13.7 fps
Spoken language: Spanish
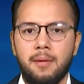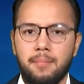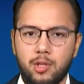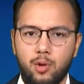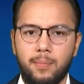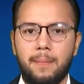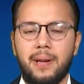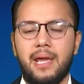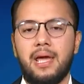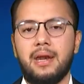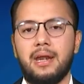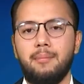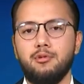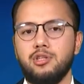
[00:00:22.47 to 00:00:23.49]
Mi nombre es Brian
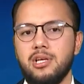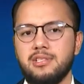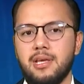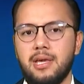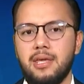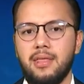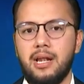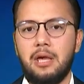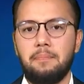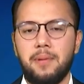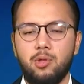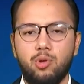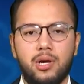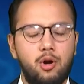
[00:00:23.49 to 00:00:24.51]
Ramos y enseguida le
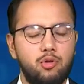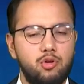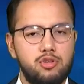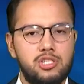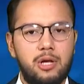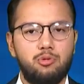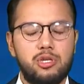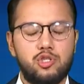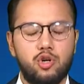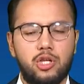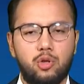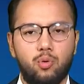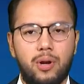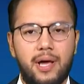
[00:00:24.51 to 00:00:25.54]
invito a que conozca nuestros
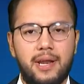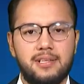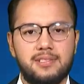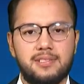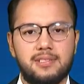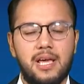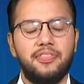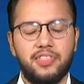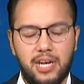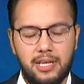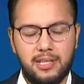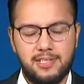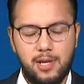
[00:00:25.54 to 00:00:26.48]
titulares en 30